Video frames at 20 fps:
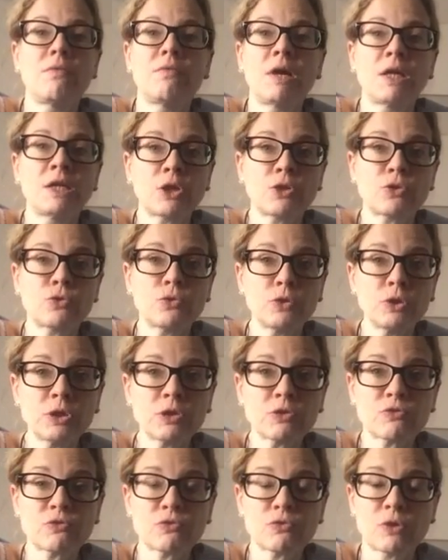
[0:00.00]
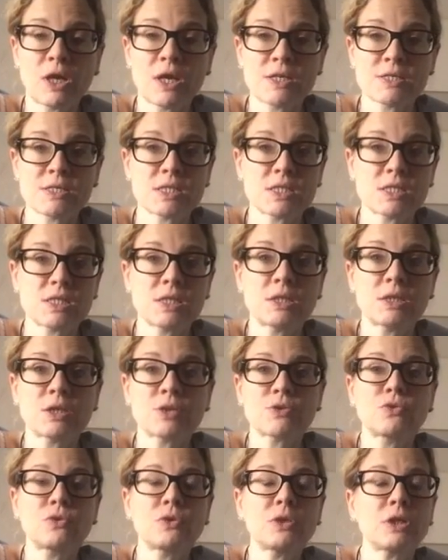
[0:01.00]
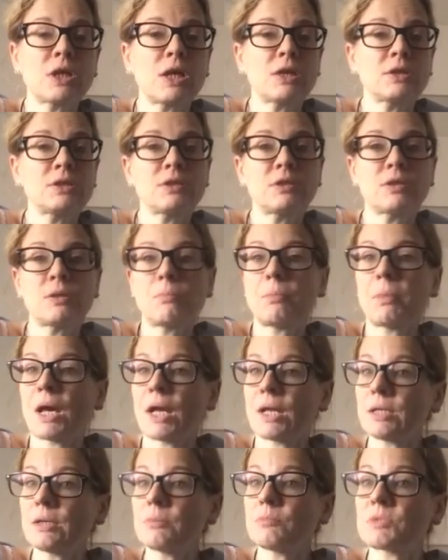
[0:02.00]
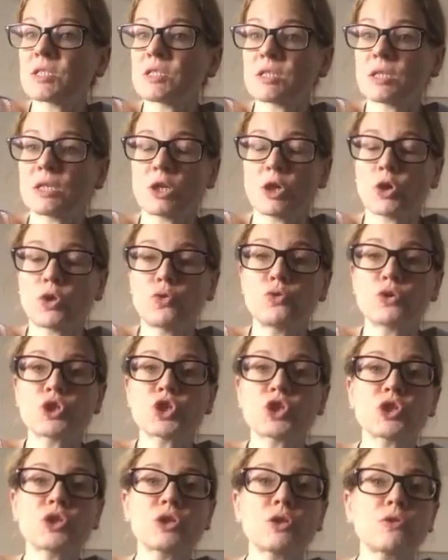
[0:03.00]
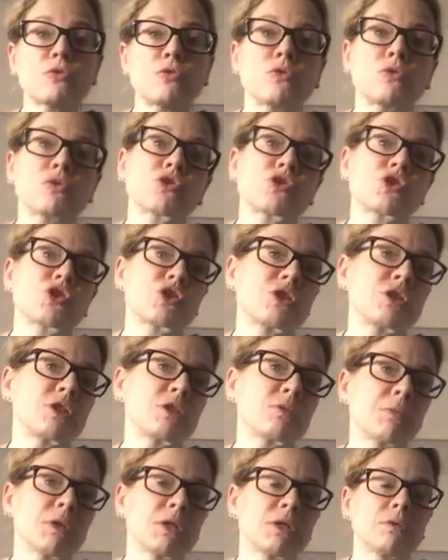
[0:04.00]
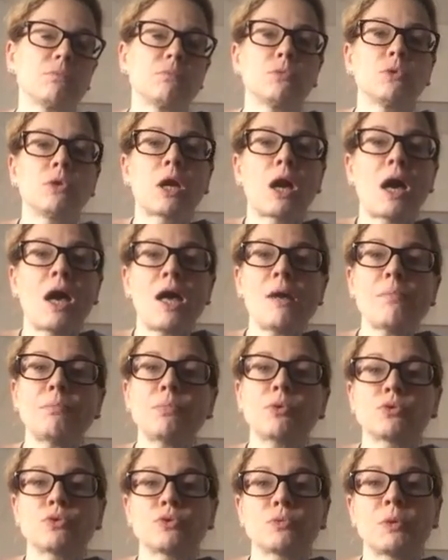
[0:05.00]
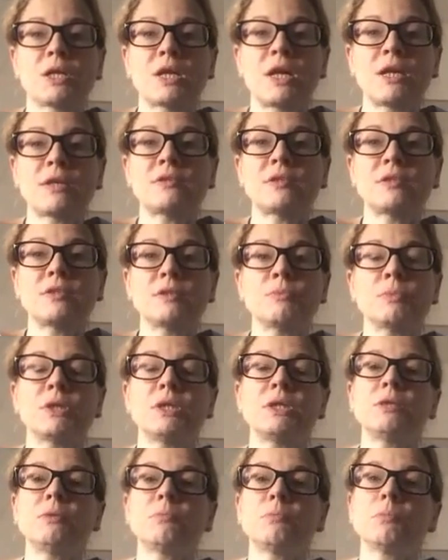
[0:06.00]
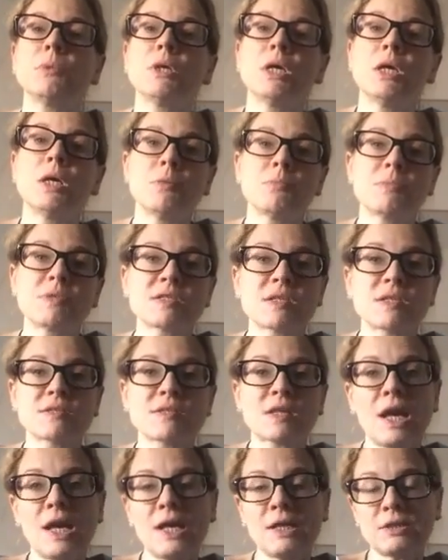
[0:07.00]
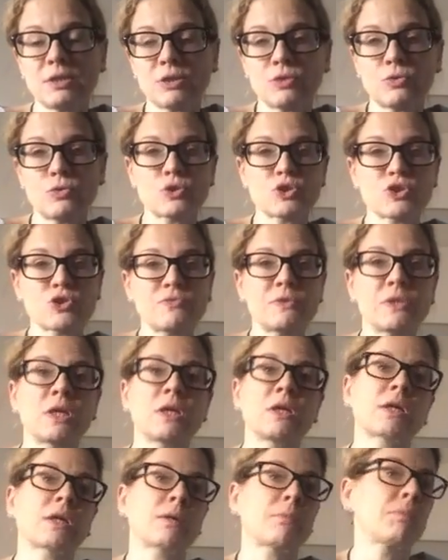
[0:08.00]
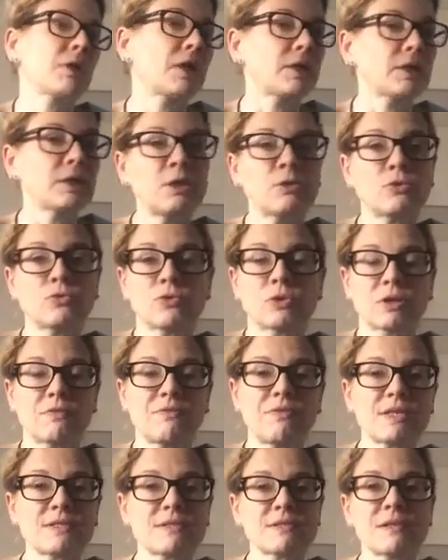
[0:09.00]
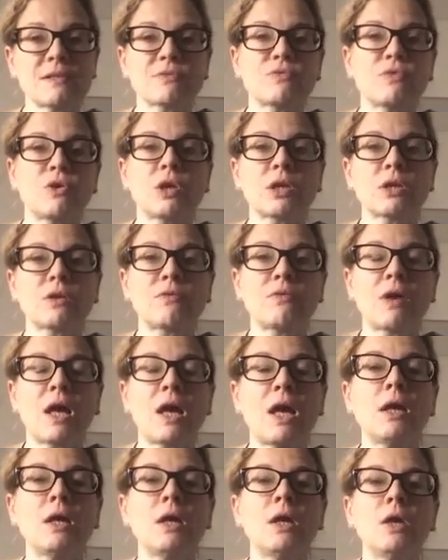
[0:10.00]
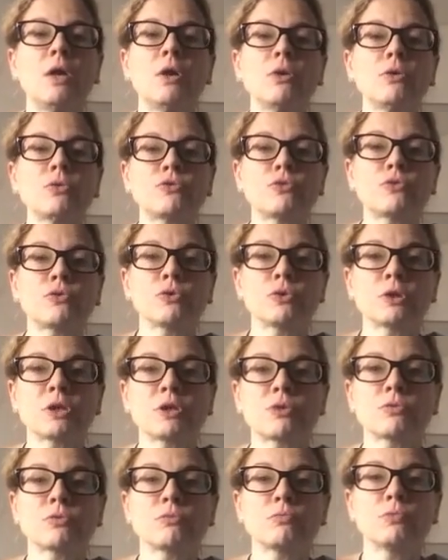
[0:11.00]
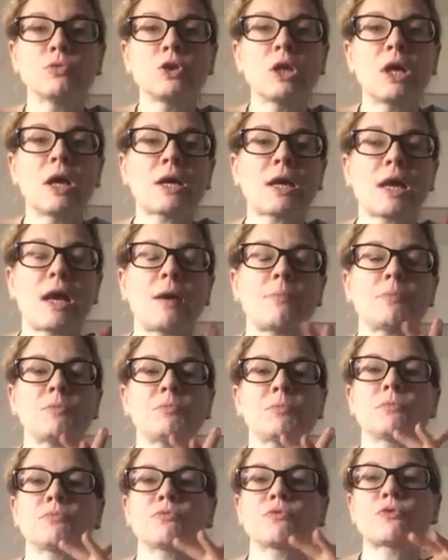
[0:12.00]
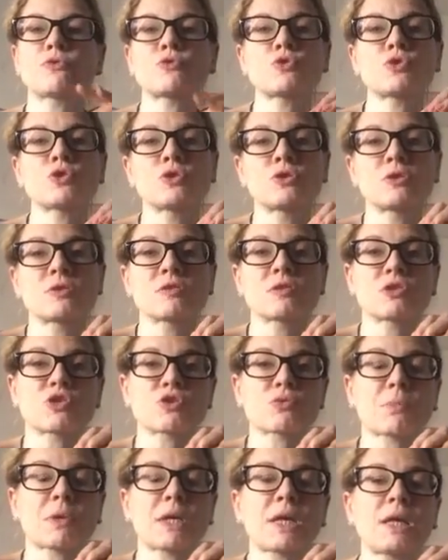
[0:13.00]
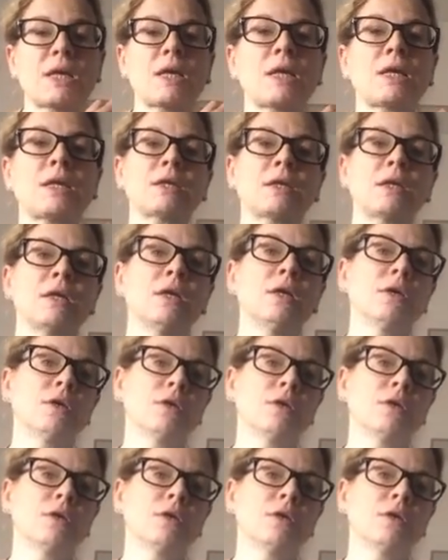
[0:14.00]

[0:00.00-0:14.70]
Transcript: war der König zu Gast, denn der König hatte eine Panne mit seiner Kutsche und stieg bei dem Müller ab und übernachtete bei ihm, bis das Rad der Kutsche wieder repariert oder gewechselt worden war. Und König und Müller kamen beim Frühstück ins Gespräch.